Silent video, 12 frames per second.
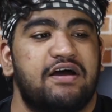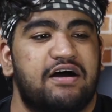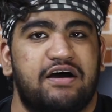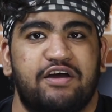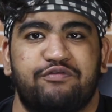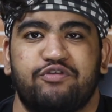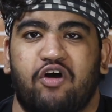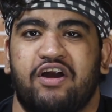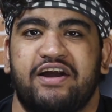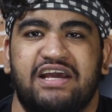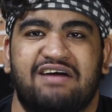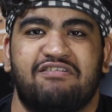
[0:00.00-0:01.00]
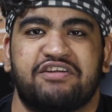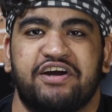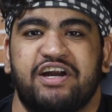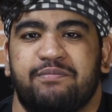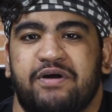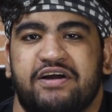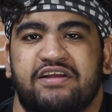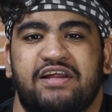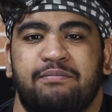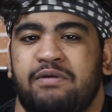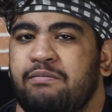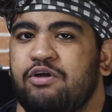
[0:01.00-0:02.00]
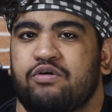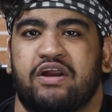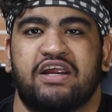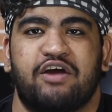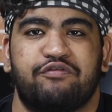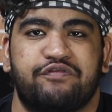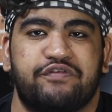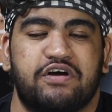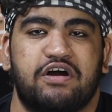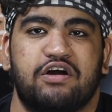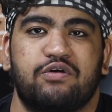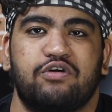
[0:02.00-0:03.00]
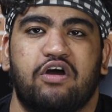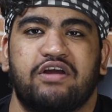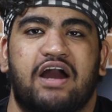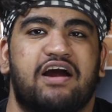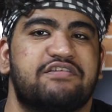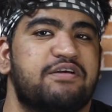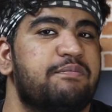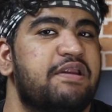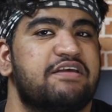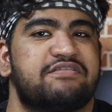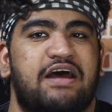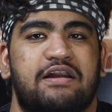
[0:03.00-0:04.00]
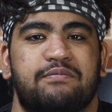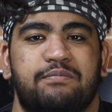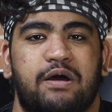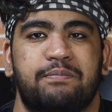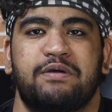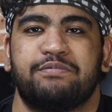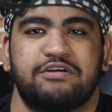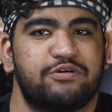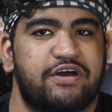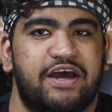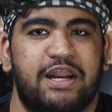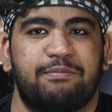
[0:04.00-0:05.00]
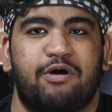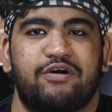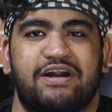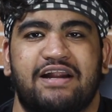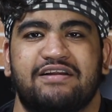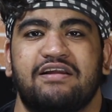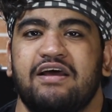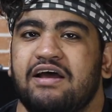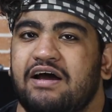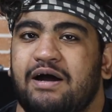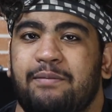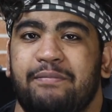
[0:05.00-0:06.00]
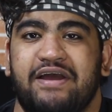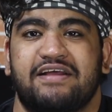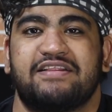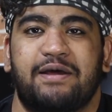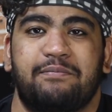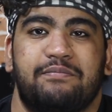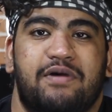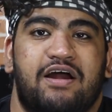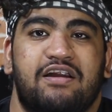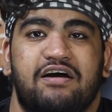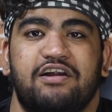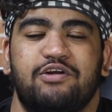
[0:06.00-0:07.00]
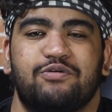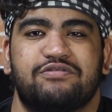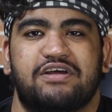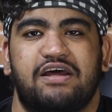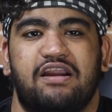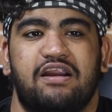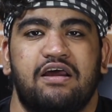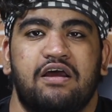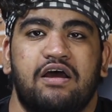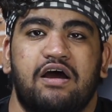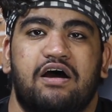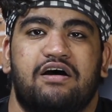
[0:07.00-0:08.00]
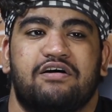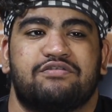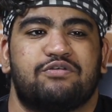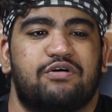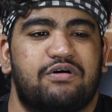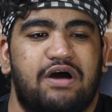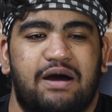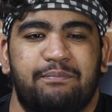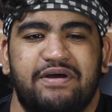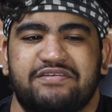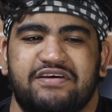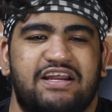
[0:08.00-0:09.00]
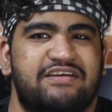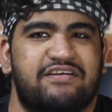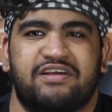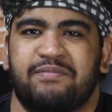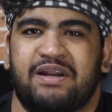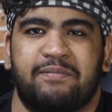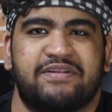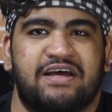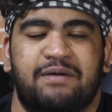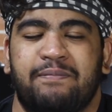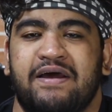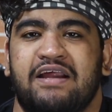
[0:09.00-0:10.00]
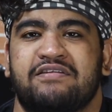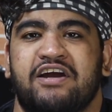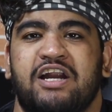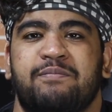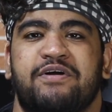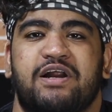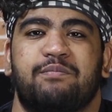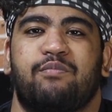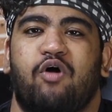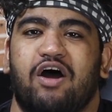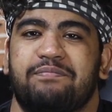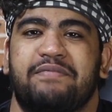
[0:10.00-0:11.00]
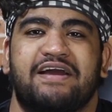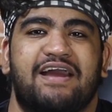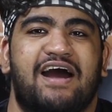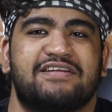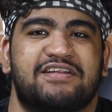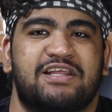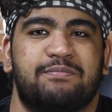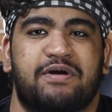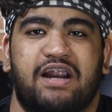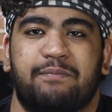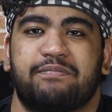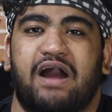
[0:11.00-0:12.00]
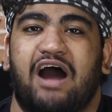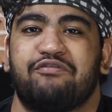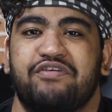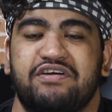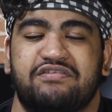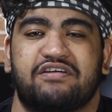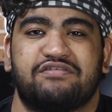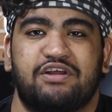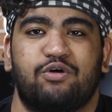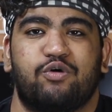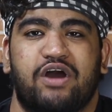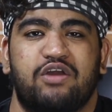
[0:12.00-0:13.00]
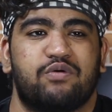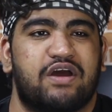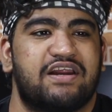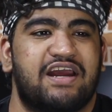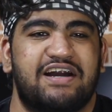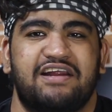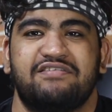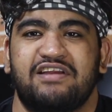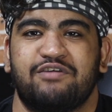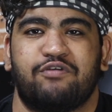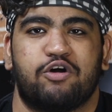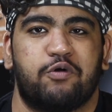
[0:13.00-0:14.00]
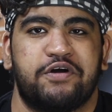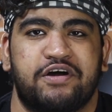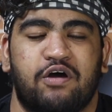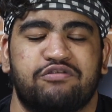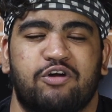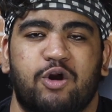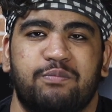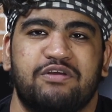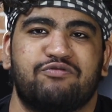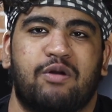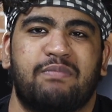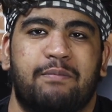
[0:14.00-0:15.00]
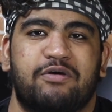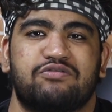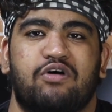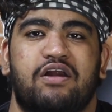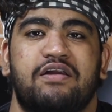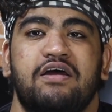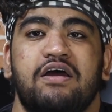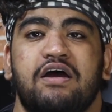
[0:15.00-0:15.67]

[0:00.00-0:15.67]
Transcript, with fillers: uh, if you already have a 3D printer, then maybe you can gift uh, to your younger siblings and uh, people you care about and uh, make them uh, learn new skill. सो बेसिकली जैसे मैंने बताया पहले थ्री डी प्रिंटर बहुत महंगे आते थे बट अब काफ़ी सस्ते हो गए यू कैन गेट इजिली फॉर ट्वेंटी थाउजेंड रुपीज़ फ्रॉम अमेजॉन